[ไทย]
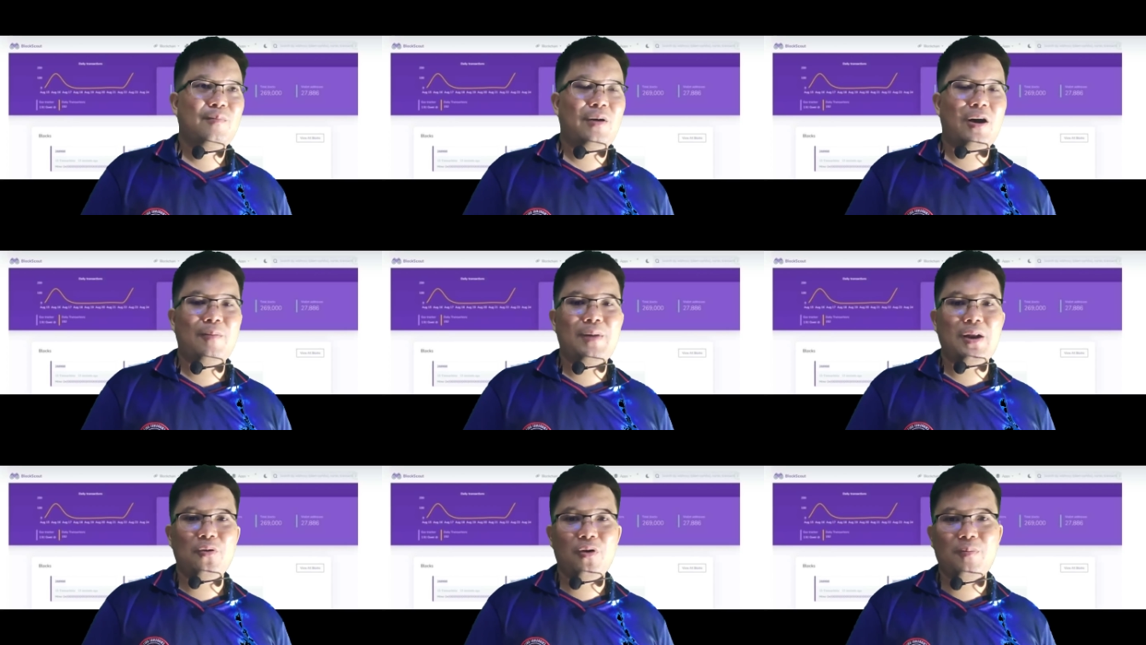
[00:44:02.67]
พอ
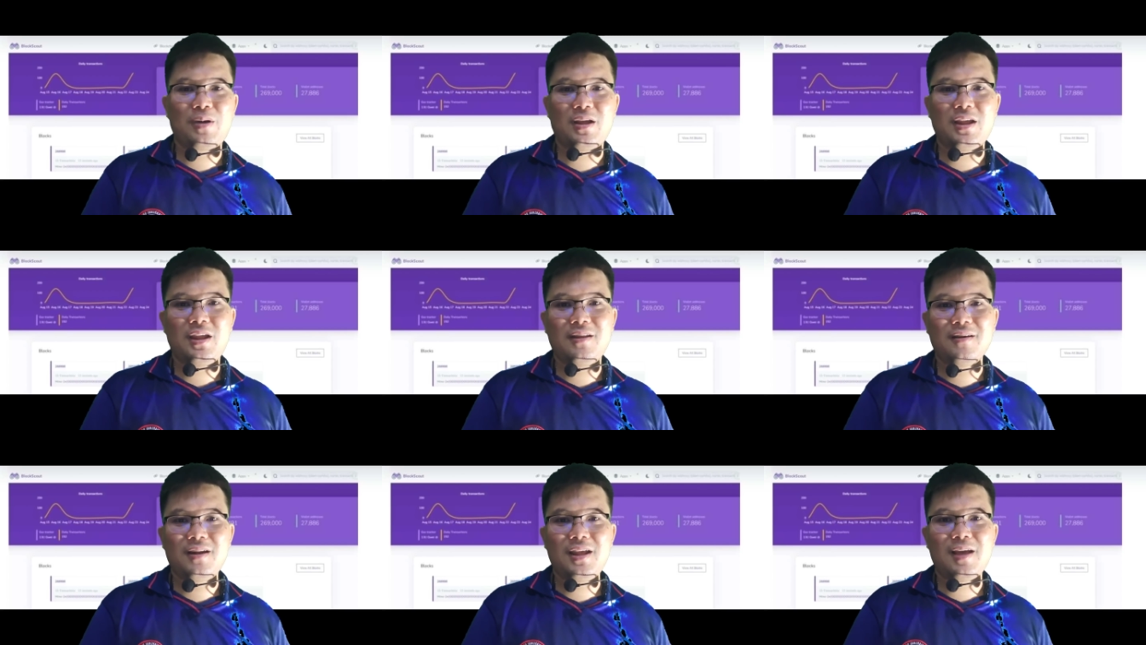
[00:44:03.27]
มารวมกับอี
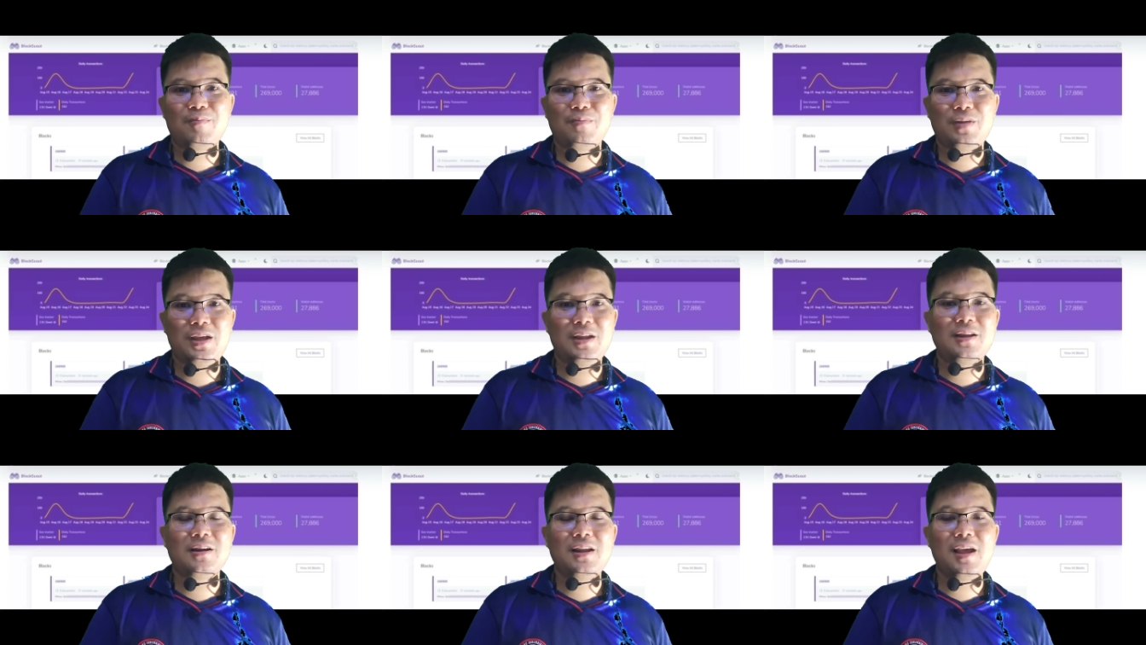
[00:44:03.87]
เธเรียม
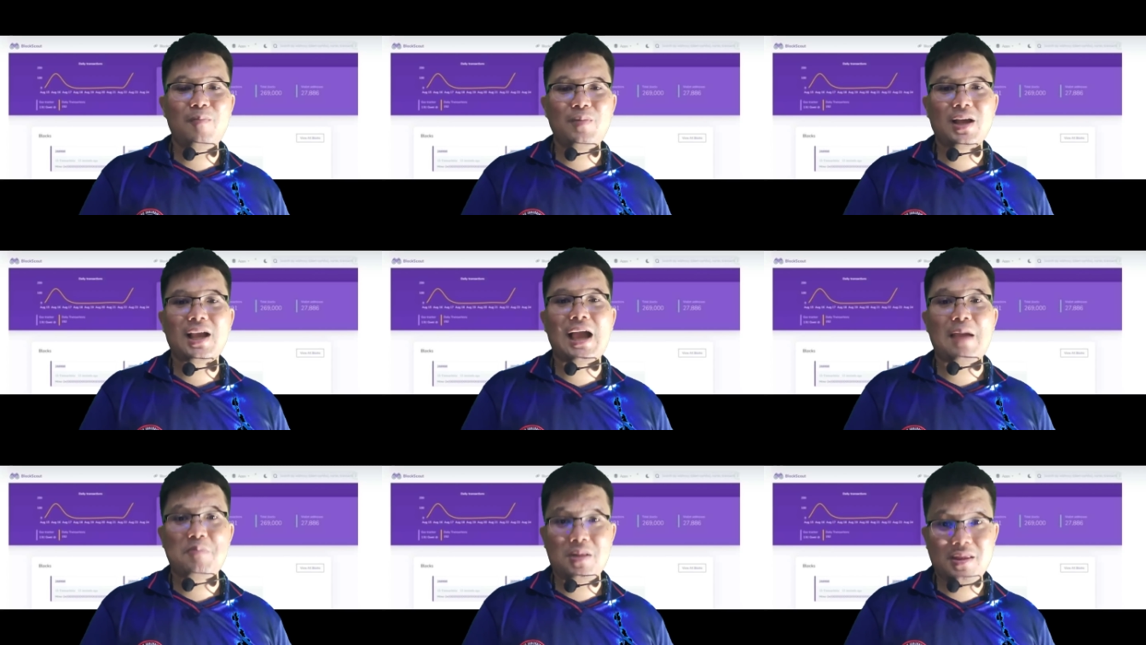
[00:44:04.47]
อีเธเรียมจะ
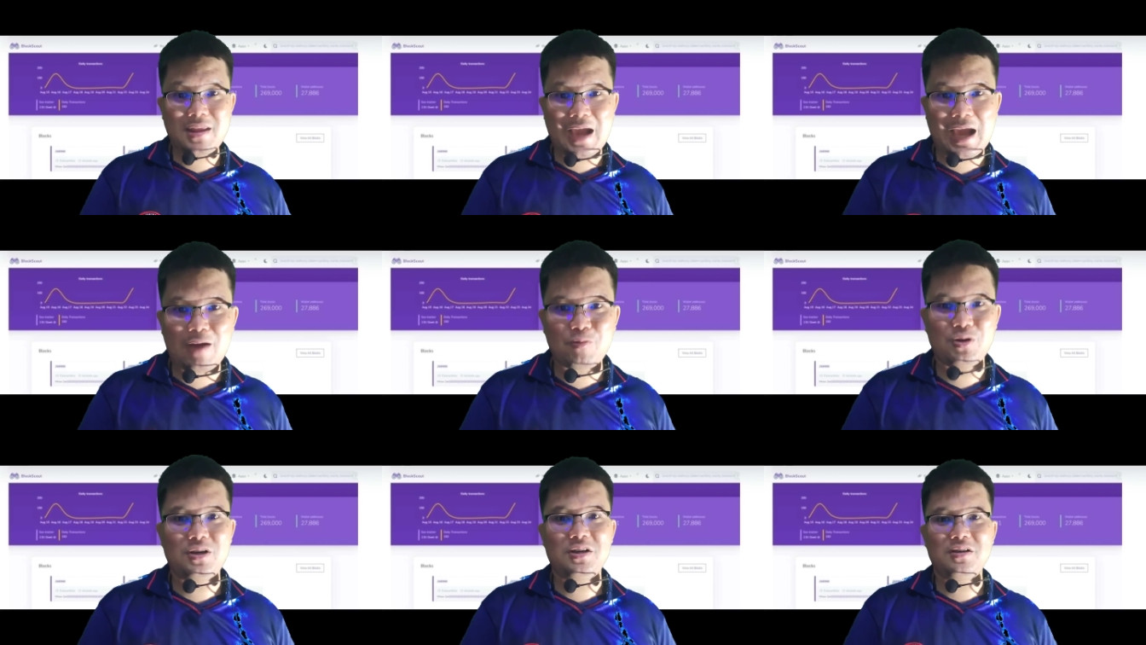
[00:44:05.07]
กลายเป็นเจ้า
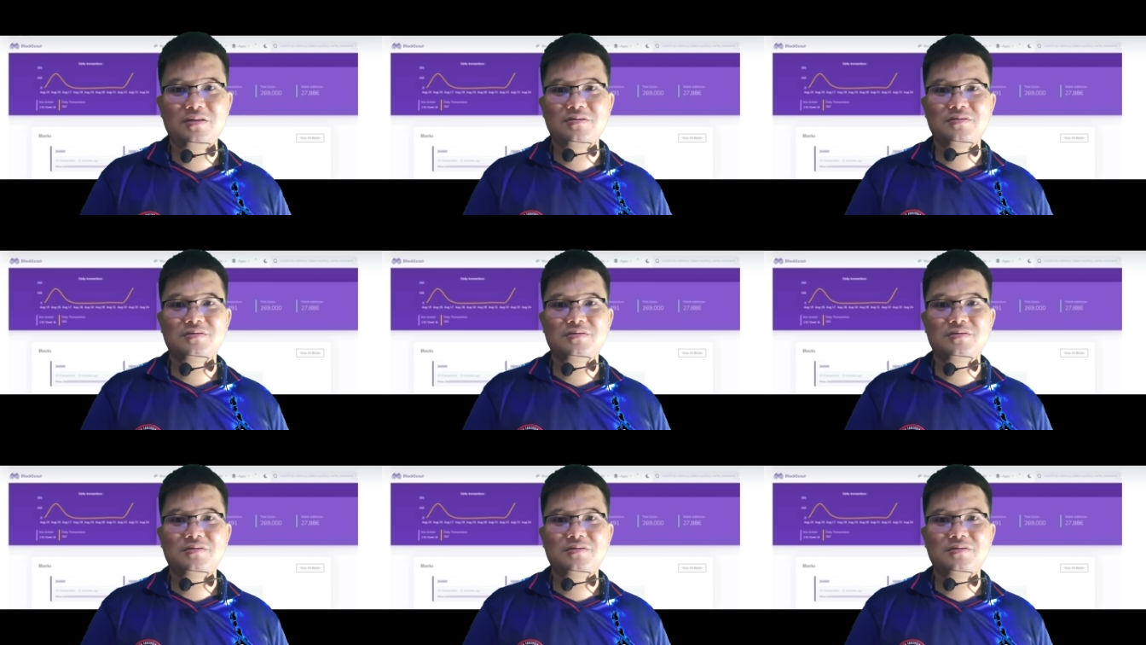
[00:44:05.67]
เลย